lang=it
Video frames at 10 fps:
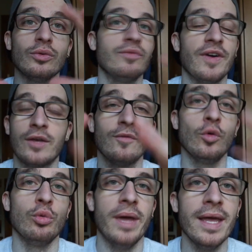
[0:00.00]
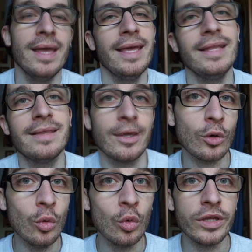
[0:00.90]
un, fare un volume
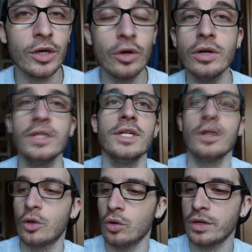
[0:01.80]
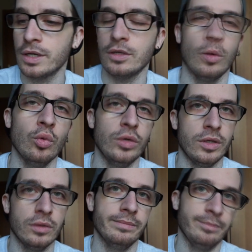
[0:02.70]
intero unico con
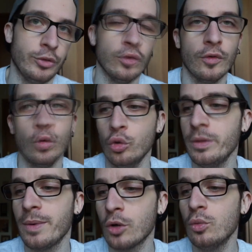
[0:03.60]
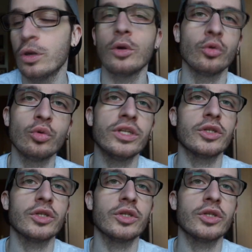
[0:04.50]
unico, più volumi, ma comunque con tutte